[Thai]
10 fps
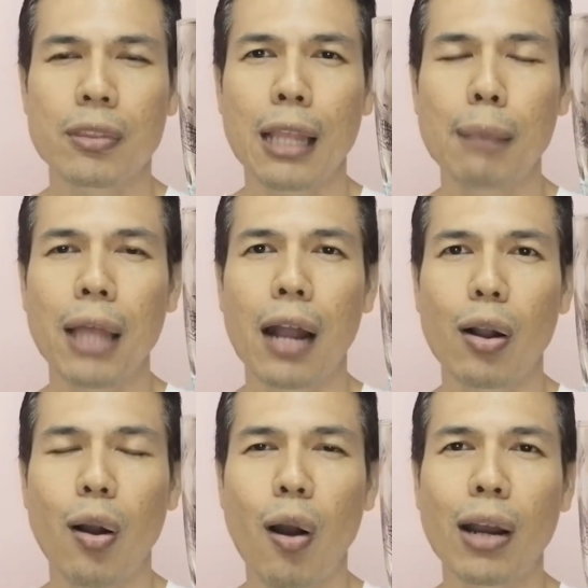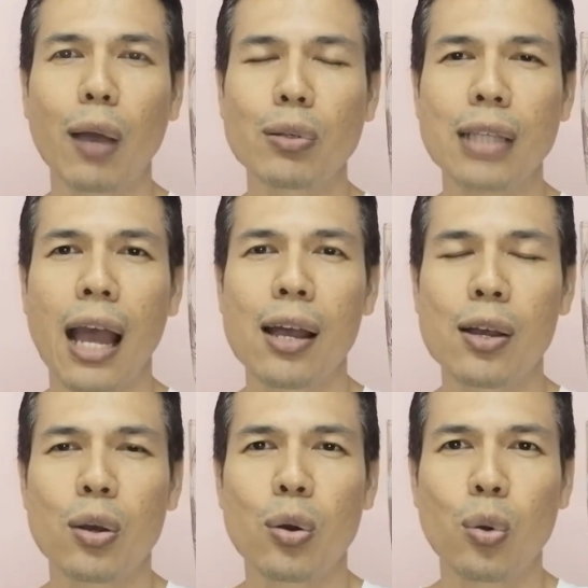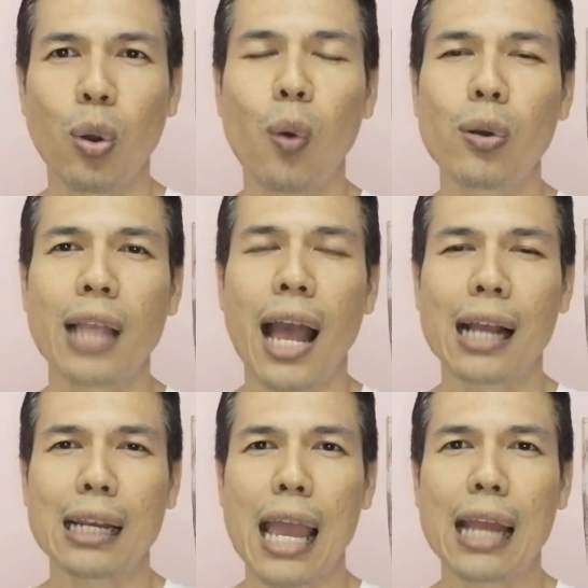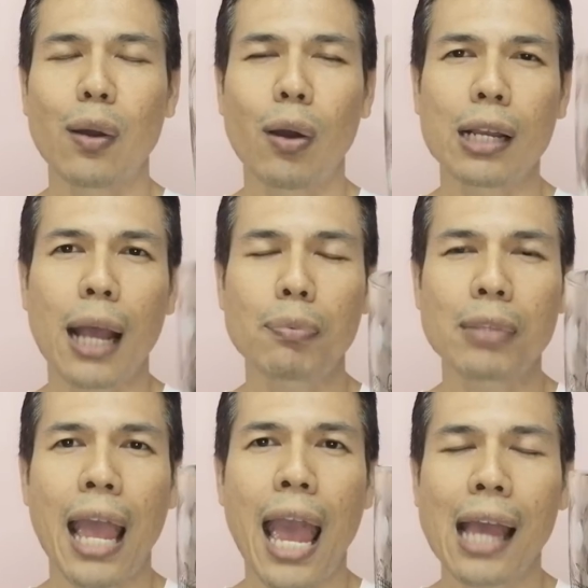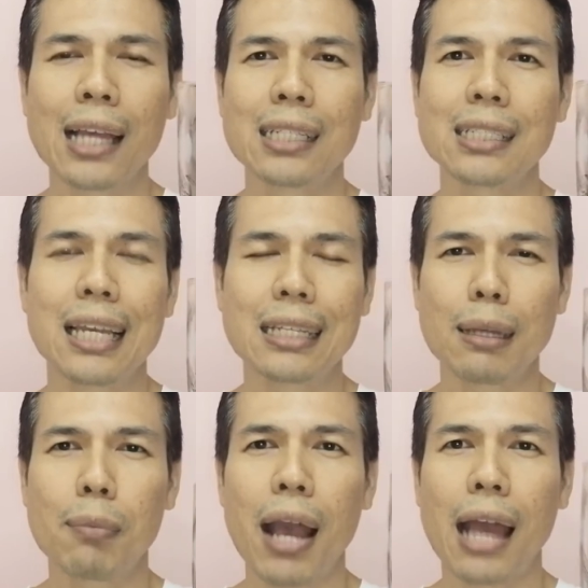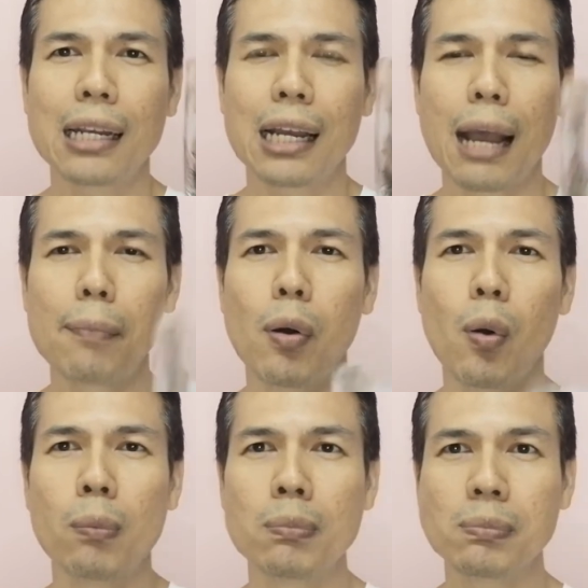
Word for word: น้ำหนักของเราจะลงอย่างแน่นอนครับแต่สิ่งสำคัญนะครับผม